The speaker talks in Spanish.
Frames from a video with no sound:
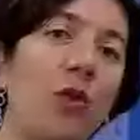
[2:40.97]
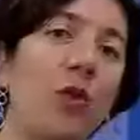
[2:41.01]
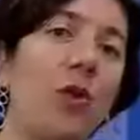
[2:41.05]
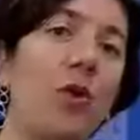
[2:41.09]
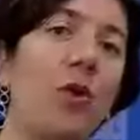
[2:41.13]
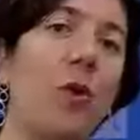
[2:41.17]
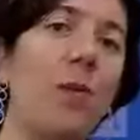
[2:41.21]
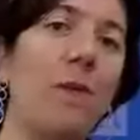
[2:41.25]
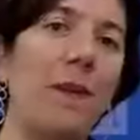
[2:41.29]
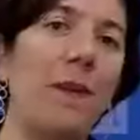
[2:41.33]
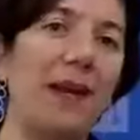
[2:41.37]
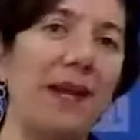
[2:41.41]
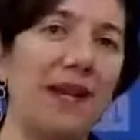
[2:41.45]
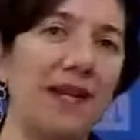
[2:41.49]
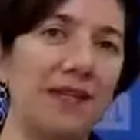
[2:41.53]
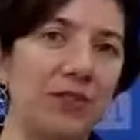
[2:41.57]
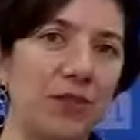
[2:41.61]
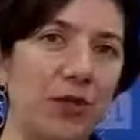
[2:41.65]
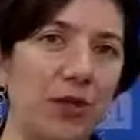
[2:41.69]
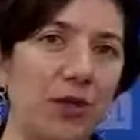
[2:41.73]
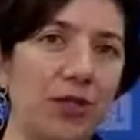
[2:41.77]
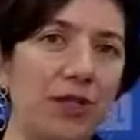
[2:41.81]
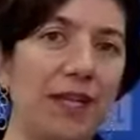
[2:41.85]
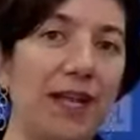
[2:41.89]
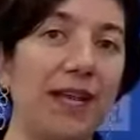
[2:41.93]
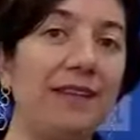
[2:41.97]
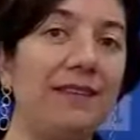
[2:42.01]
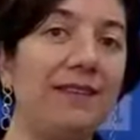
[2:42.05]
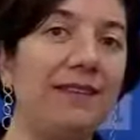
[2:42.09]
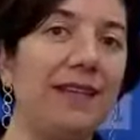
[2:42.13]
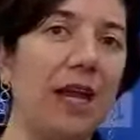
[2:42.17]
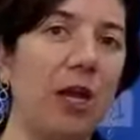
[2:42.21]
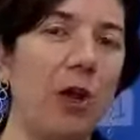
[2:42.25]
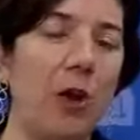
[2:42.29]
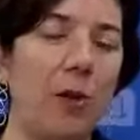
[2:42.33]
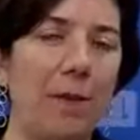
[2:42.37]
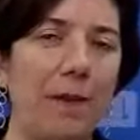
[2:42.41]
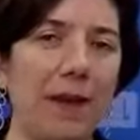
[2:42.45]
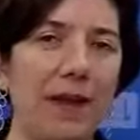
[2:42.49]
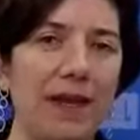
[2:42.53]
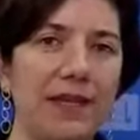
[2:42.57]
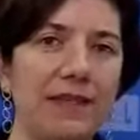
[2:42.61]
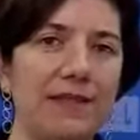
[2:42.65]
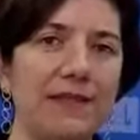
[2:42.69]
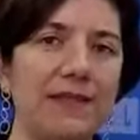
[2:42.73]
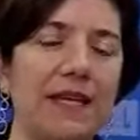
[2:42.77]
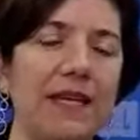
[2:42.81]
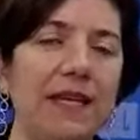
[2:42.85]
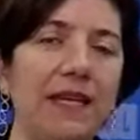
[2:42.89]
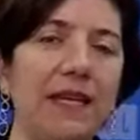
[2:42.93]
todo en comparación entre los
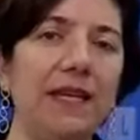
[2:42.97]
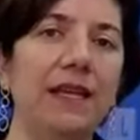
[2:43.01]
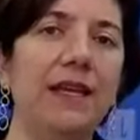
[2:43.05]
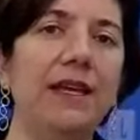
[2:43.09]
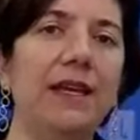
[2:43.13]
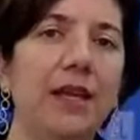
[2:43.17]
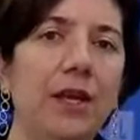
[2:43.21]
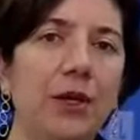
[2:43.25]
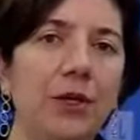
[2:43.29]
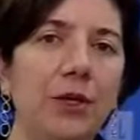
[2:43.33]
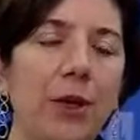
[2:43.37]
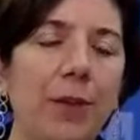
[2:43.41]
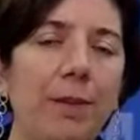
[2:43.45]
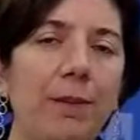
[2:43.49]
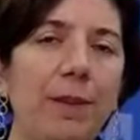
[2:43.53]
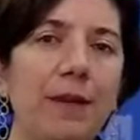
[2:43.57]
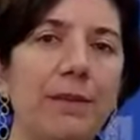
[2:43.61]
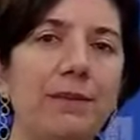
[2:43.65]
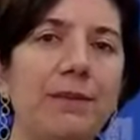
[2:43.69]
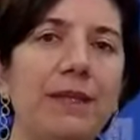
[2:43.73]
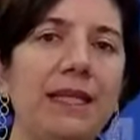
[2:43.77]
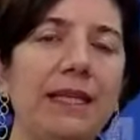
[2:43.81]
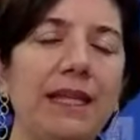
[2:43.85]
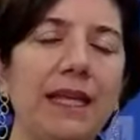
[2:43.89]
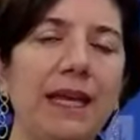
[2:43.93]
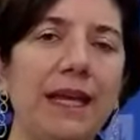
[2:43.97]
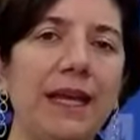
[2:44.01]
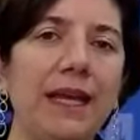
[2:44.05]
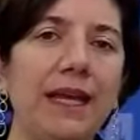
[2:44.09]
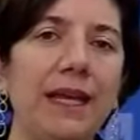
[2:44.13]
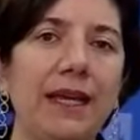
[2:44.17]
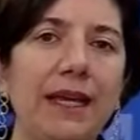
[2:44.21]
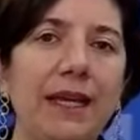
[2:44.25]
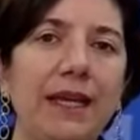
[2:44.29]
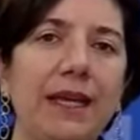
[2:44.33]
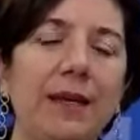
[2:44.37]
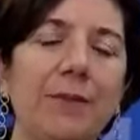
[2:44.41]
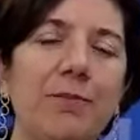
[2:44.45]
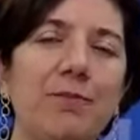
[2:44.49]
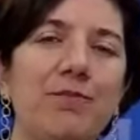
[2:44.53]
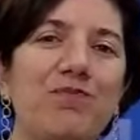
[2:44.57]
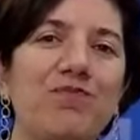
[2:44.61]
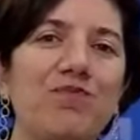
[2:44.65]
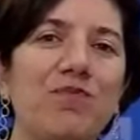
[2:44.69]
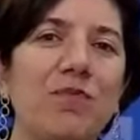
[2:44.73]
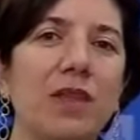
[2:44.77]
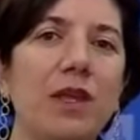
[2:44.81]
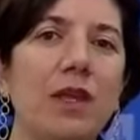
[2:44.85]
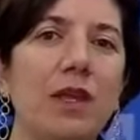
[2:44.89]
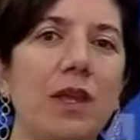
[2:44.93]
países, nos permite...
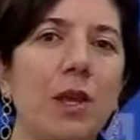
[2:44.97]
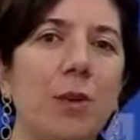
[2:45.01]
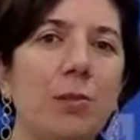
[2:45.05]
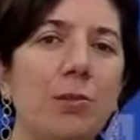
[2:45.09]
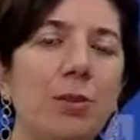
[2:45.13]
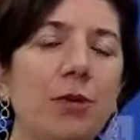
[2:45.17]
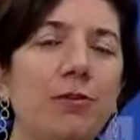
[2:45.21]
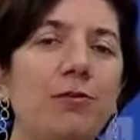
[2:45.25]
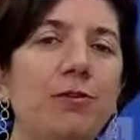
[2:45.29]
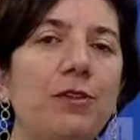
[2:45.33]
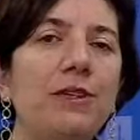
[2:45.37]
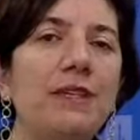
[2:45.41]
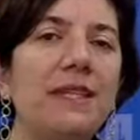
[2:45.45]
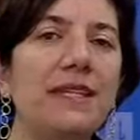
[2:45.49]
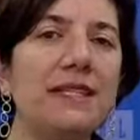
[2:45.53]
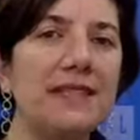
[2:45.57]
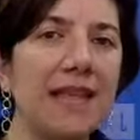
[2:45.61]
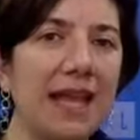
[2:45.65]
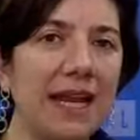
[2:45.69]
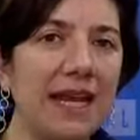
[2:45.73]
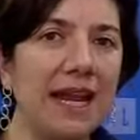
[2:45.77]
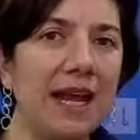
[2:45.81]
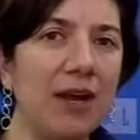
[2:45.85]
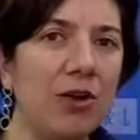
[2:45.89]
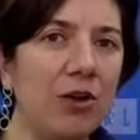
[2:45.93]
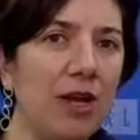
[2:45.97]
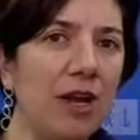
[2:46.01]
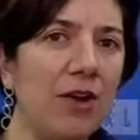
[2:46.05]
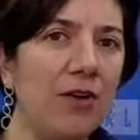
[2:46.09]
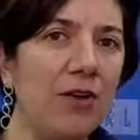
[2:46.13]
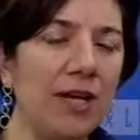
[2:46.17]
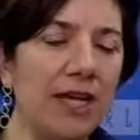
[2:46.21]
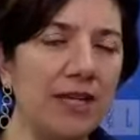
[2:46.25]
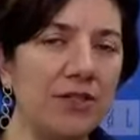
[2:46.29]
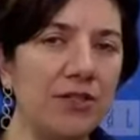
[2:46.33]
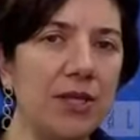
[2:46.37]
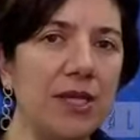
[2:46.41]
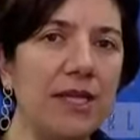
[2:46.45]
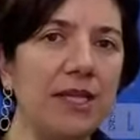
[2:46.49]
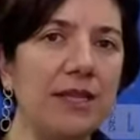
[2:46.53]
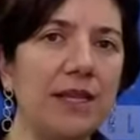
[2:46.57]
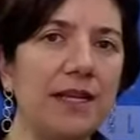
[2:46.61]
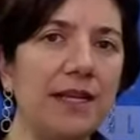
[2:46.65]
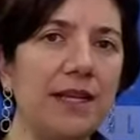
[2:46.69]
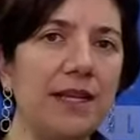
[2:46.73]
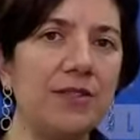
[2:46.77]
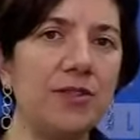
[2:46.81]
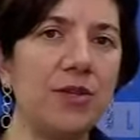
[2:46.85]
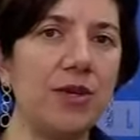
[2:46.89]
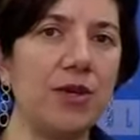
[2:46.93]
Em, profundizar la colaboración
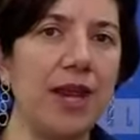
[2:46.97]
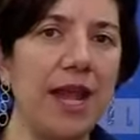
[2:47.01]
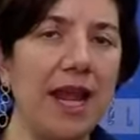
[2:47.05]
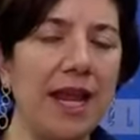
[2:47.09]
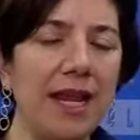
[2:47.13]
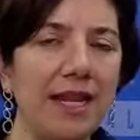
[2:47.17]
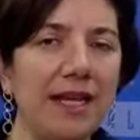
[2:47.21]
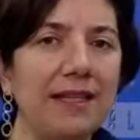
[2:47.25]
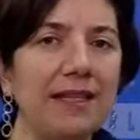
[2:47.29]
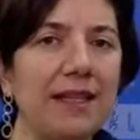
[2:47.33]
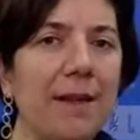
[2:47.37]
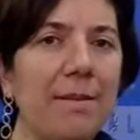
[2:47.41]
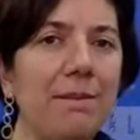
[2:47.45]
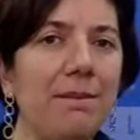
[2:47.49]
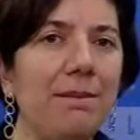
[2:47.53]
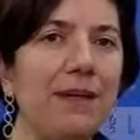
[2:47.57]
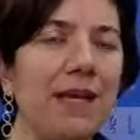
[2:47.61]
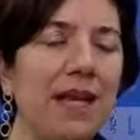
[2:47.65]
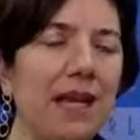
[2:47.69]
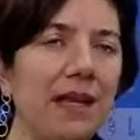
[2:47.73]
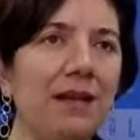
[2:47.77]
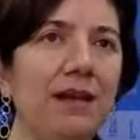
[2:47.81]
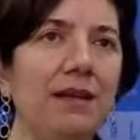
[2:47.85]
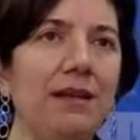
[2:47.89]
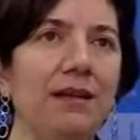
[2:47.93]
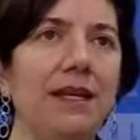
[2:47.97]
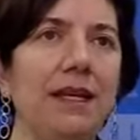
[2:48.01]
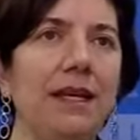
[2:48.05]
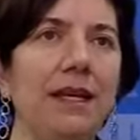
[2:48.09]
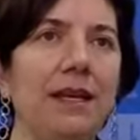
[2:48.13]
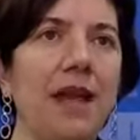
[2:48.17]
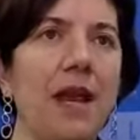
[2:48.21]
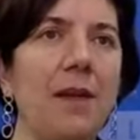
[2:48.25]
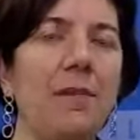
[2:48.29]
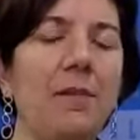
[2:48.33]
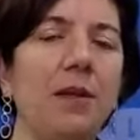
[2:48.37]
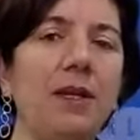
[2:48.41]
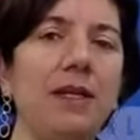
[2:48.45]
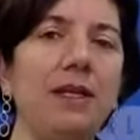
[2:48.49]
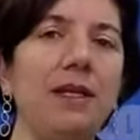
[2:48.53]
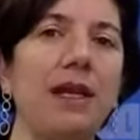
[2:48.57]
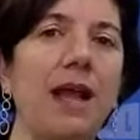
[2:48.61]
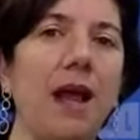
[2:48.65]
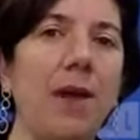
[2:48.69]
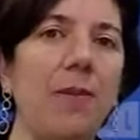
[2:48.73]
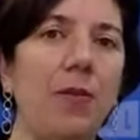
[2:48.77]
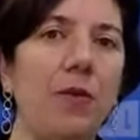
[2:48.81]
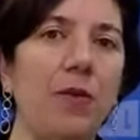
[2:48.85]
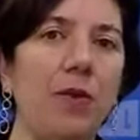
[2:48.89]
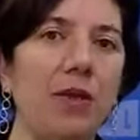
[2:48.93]
internacional y también generar
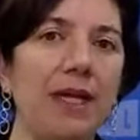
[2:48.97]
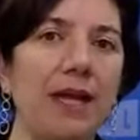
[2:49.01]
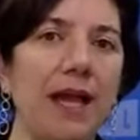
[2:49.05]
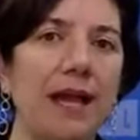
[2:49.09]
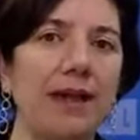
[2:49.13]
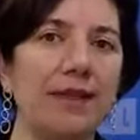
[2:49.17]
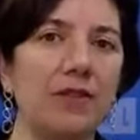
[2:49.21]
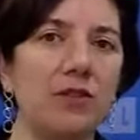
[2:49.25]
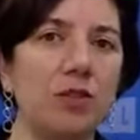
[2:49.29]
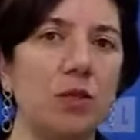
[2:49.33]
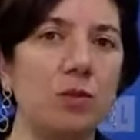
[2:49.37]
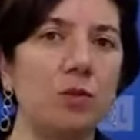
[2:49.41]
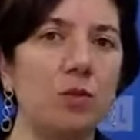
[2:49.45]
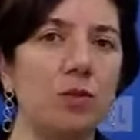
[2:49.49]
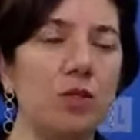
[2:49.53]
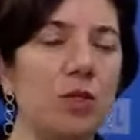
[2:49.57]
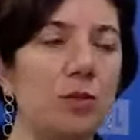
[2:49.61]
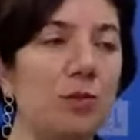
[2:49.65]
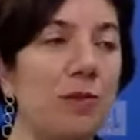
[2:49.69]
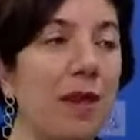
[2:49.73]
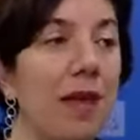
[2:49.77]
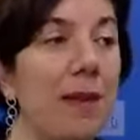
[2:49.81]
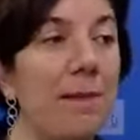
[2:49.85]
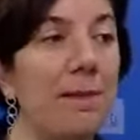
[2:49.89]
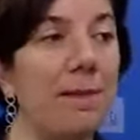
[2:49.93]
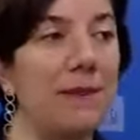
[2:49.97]
políticas públicas que son mucho